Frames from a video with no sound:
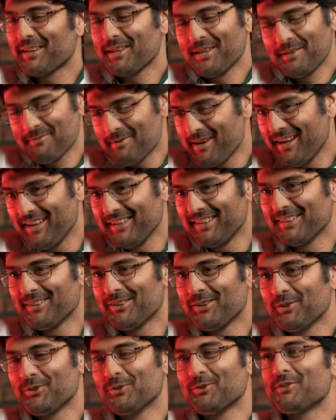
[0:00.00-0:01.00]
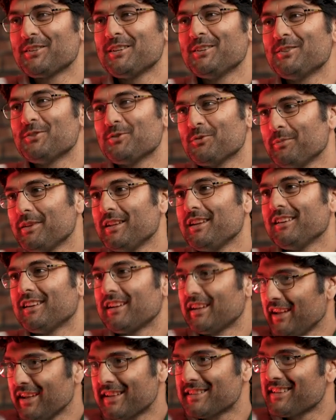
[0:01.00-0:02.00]
इमाद और दूसरी जो मेरी
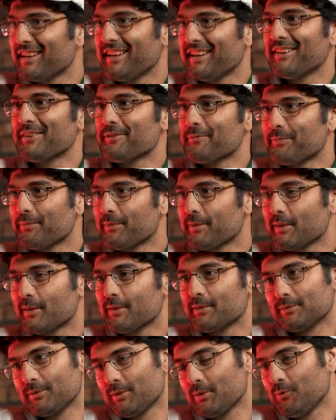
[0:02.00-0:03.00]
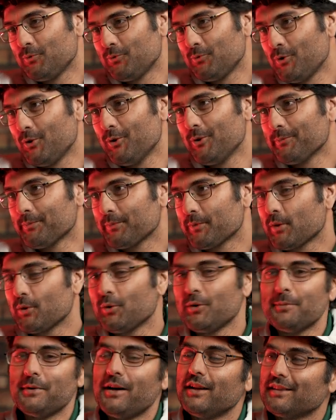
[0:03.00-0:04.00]
क्लिक्स है वो
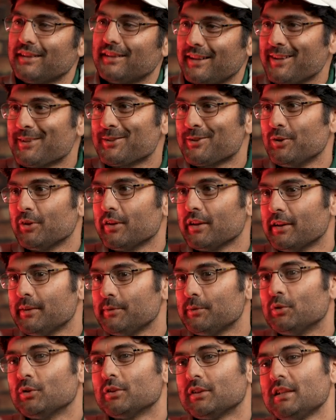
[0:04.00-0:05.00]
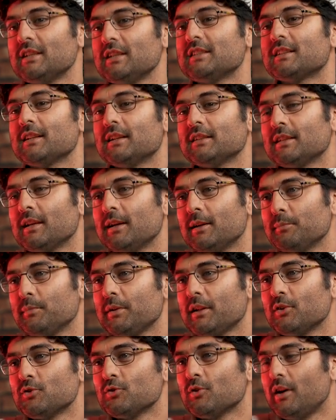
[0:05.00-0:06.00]
तो इमाद क्लिक्स हो गया और तीसरा था
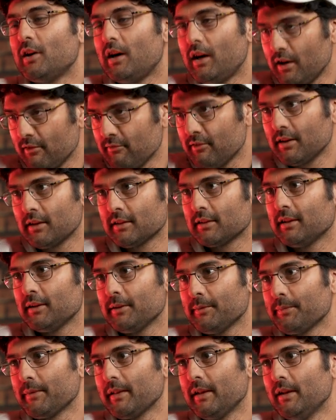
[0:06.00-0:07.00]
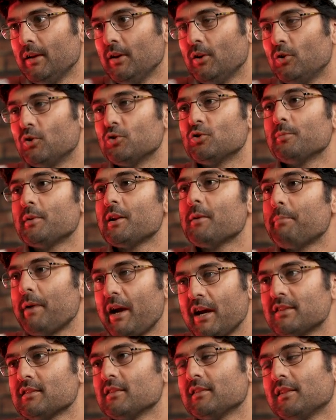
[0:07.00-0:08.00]
मेरा जो हार्ड वर्क था और जो मेरा
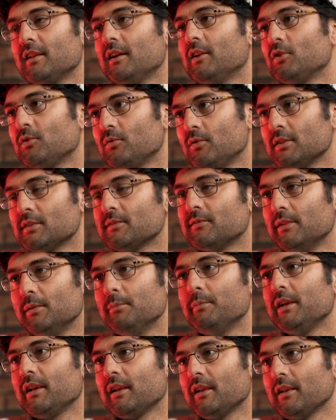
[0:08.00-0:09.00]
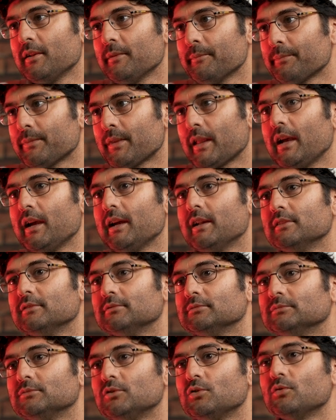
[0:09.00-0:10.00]
पैशन था टूवर्ड्स फिल्म मेकिंग
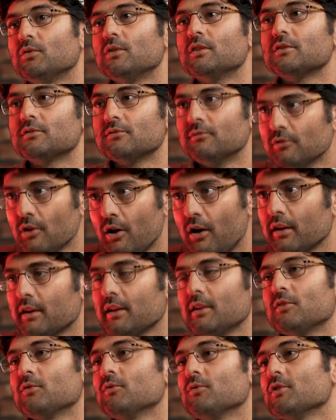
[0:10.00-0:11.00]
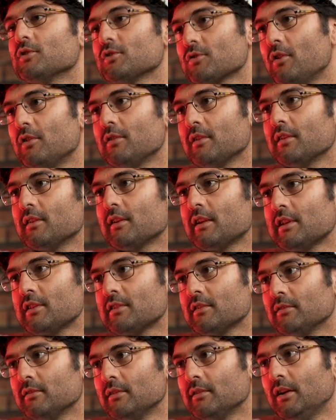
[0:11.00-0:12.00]
एंड टूवर्ड्स व्लॉगिंग टूवर्ड्स कंटेंट
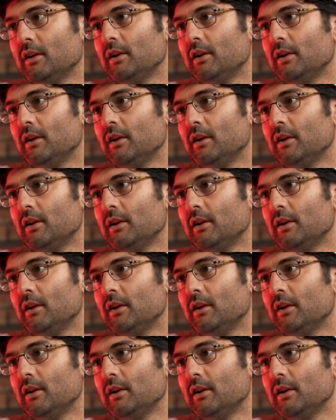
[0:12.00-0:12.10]
क्रिएशन